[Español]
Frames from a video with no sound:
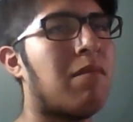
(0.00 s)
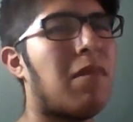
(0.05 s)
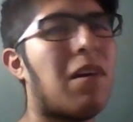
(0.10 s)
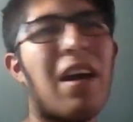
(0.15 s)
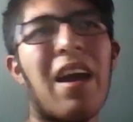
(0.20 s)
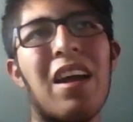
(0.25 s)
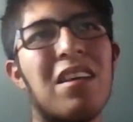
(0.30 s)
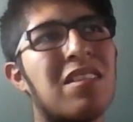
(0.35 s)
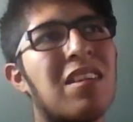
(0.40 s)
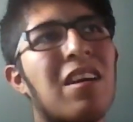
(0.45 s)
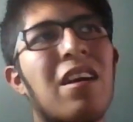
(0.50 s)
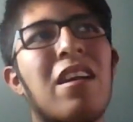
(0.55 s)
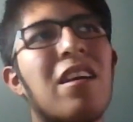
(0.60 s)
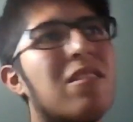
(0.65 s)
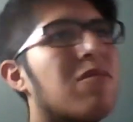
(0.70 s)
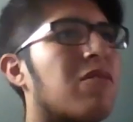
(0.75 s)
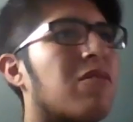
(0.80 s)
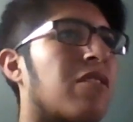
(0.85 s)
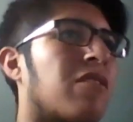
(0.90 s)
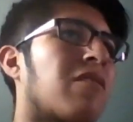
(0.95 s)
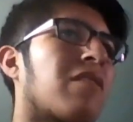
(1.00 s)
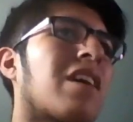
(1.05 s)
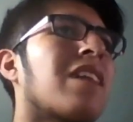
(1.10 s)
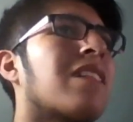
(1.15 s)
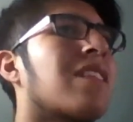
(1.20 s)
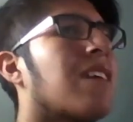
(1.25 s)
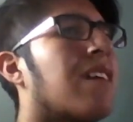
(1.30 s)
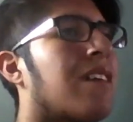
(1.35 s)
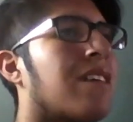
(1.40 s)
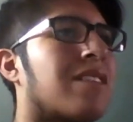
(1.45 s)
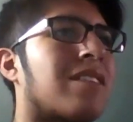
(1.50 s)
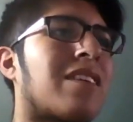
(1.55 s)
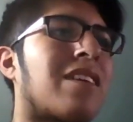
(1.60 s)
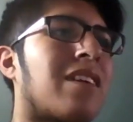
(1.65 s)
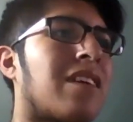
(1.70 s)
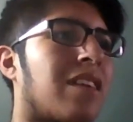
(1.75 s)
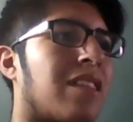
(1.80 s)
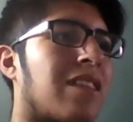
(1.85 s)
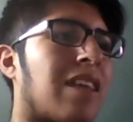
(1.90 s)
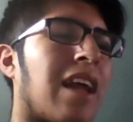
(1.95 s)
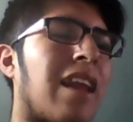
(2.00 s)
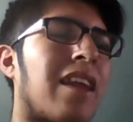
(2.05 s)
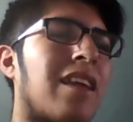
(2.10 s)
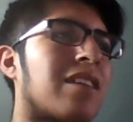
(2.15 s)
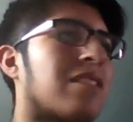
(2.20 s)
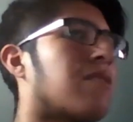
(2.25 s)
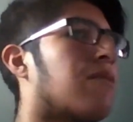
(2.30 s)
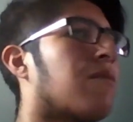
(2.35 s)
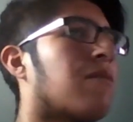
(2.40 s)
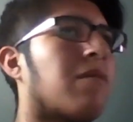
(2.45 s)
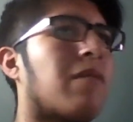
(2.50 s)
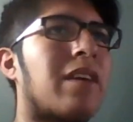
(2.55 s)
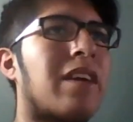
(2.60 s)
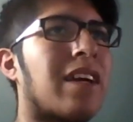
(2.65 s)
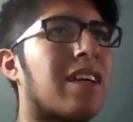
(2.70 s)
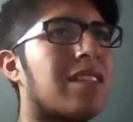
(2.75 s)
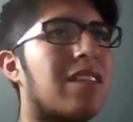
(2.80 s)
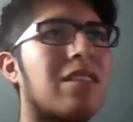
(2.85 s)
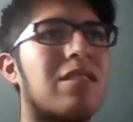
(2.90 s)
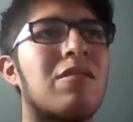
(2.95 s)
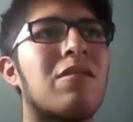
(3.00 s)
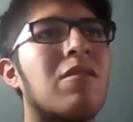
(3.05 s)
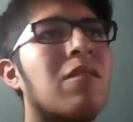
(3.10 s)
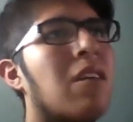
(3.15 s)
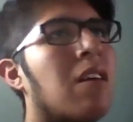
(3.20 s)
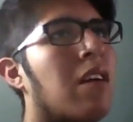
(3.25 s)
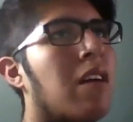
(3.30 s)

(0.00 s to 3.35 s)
ah, es que eres un niño rata, es que tal esto, veías esto.